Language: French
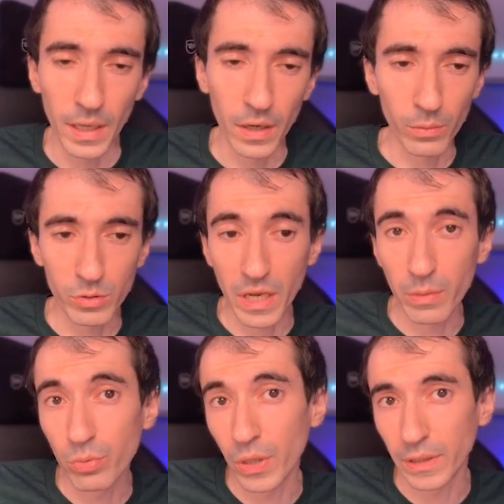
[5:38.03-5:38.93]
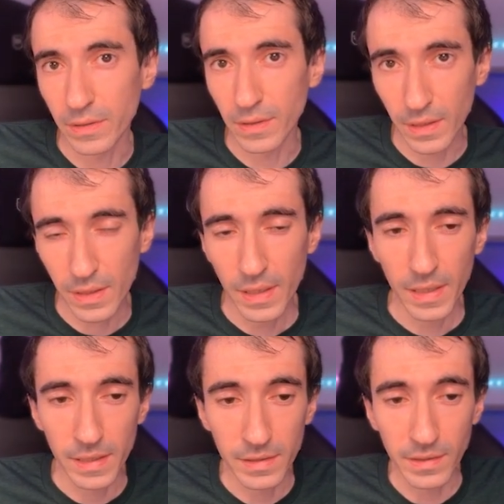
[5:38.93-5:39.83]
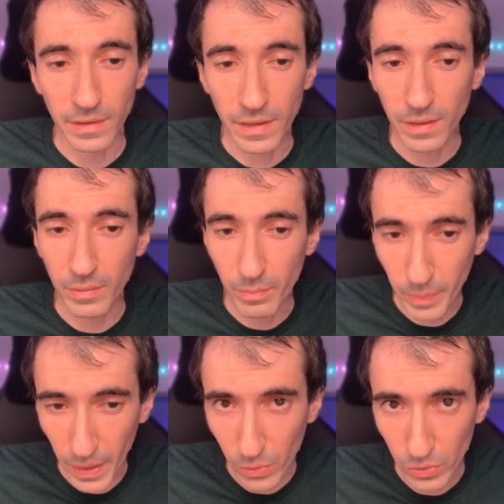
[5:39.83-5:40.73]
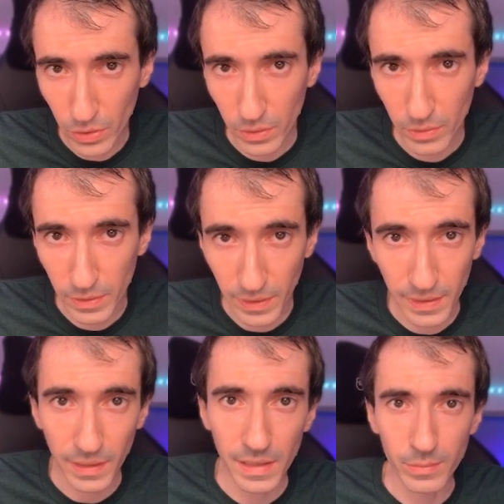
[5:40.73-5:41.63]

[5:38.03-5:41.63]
Alors moi j'avais pu la tester et c'était par contre très très